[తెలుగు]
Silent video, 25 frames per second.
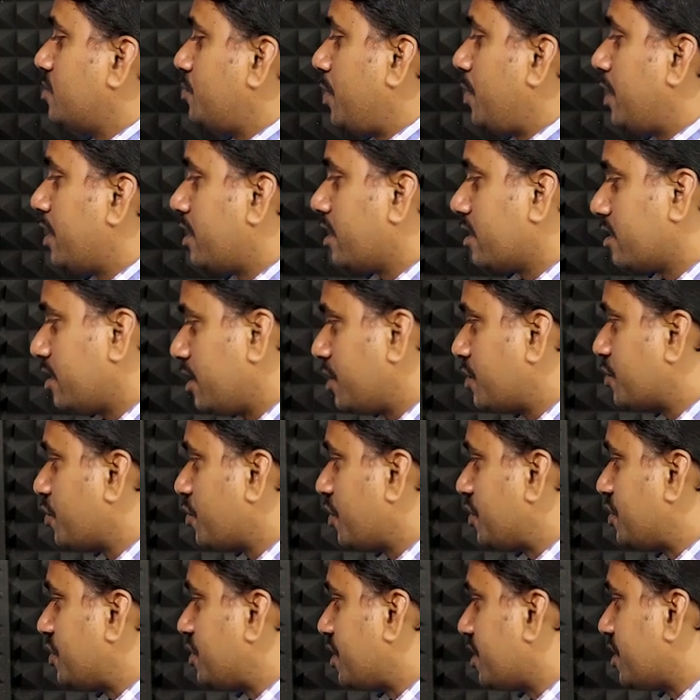స్పీకర్
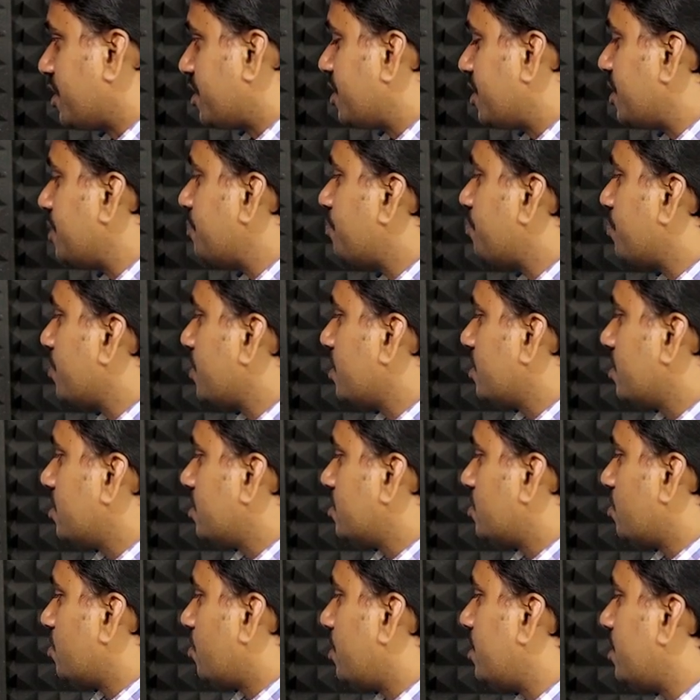తీసుకోవడం జరిగింది
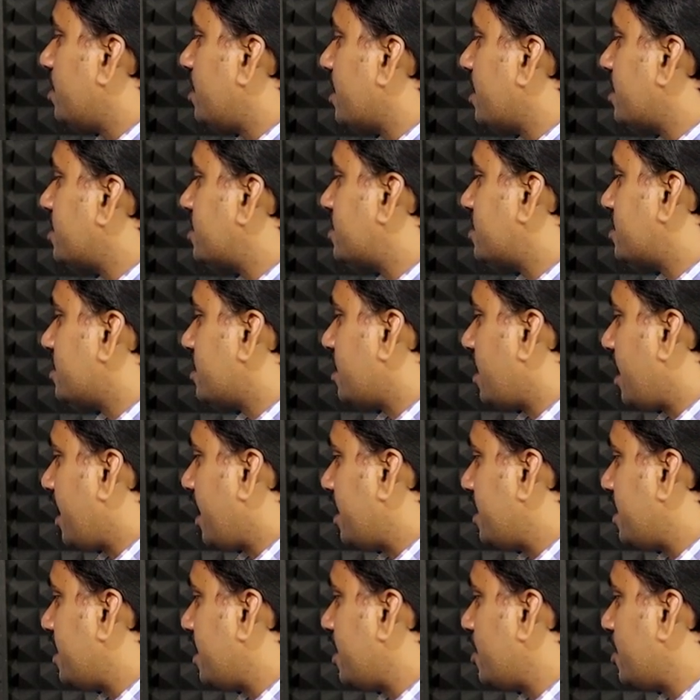సో ఇంటెక్స్
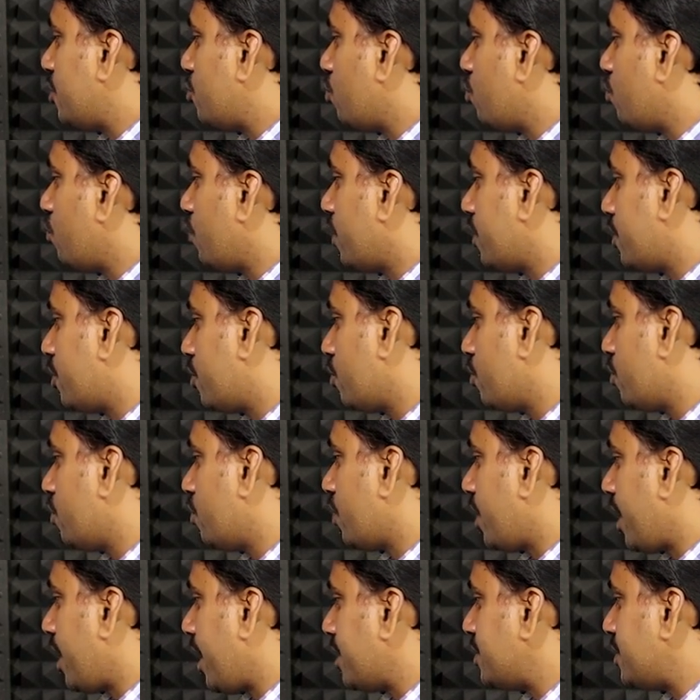ఐటీ టూ వన్ టూ
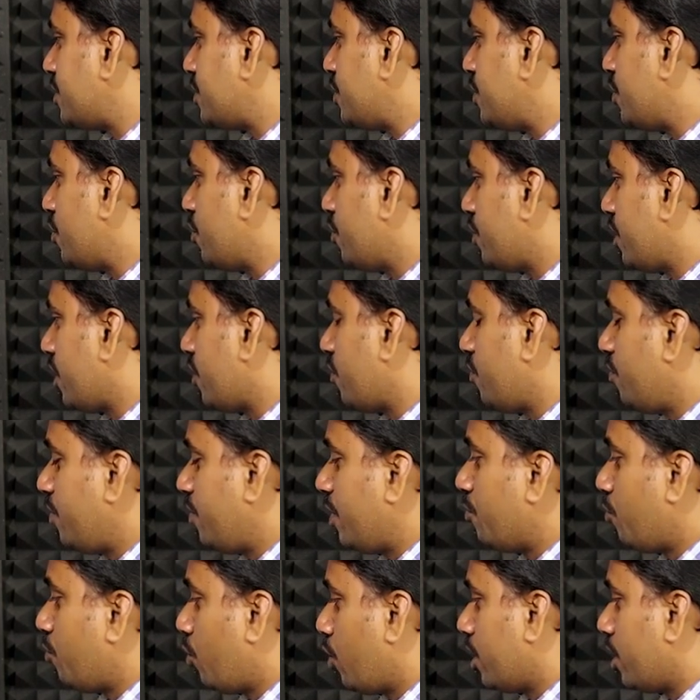
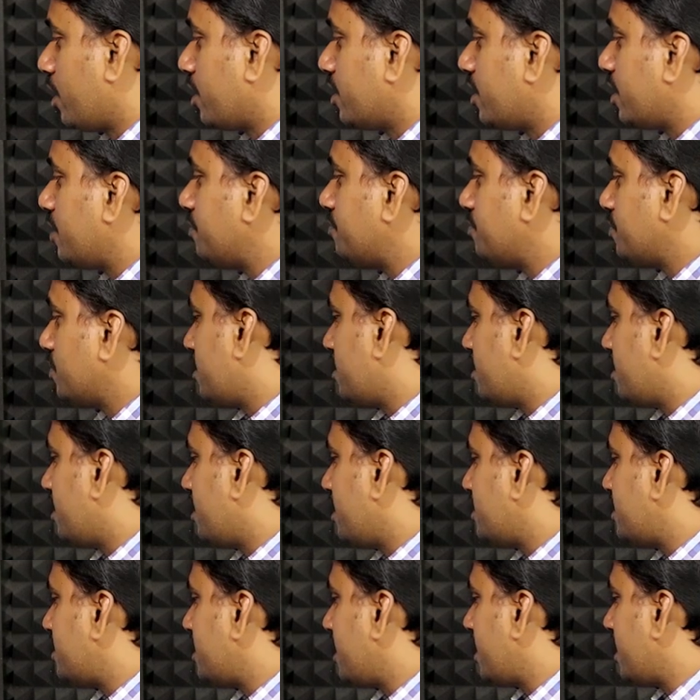ఎస్యుఎఫ్బి మోడల్ ఇది
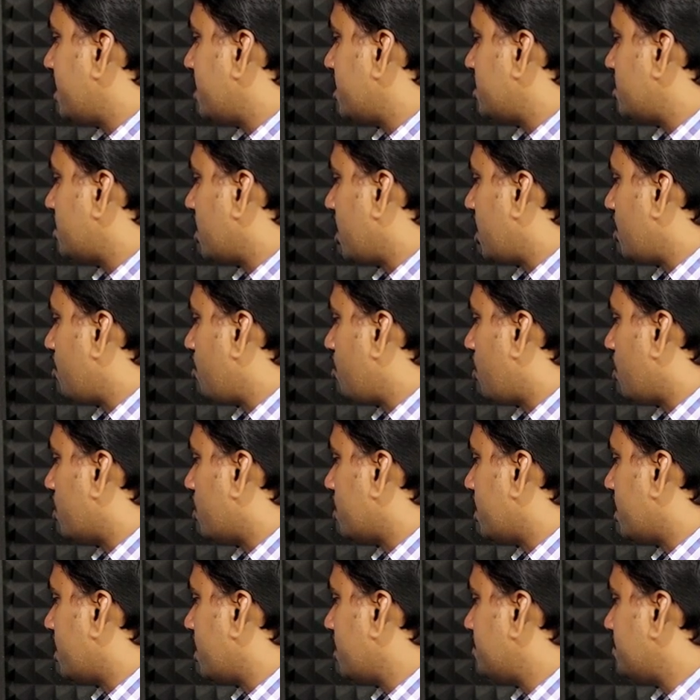డిజైన్ అయితే చాలా
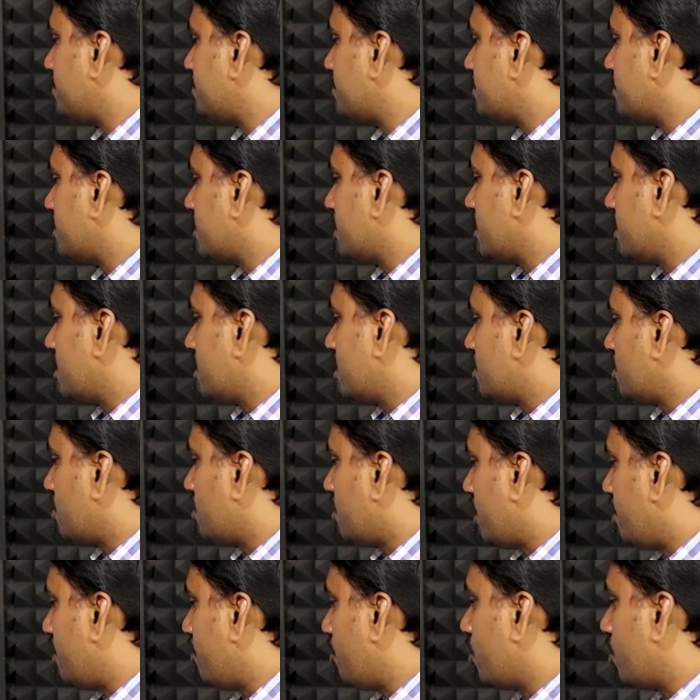బాగుంది సో
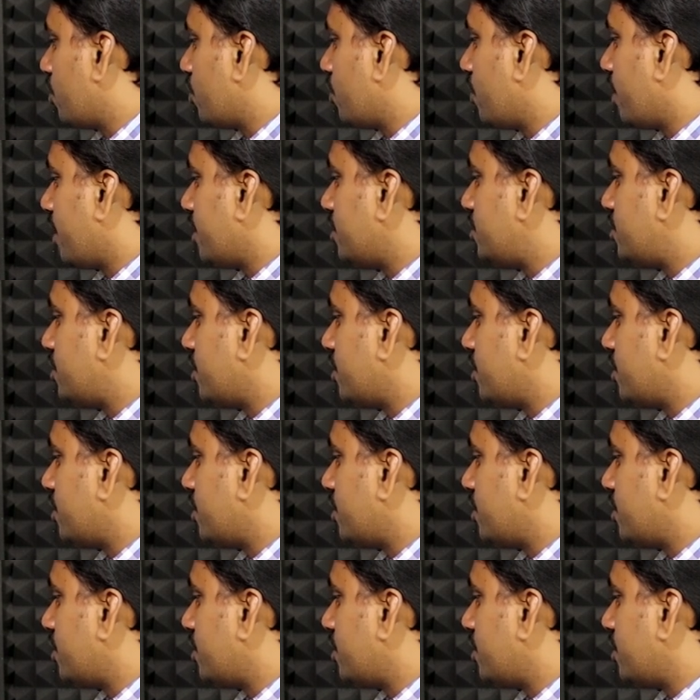రిమోట్ కూడా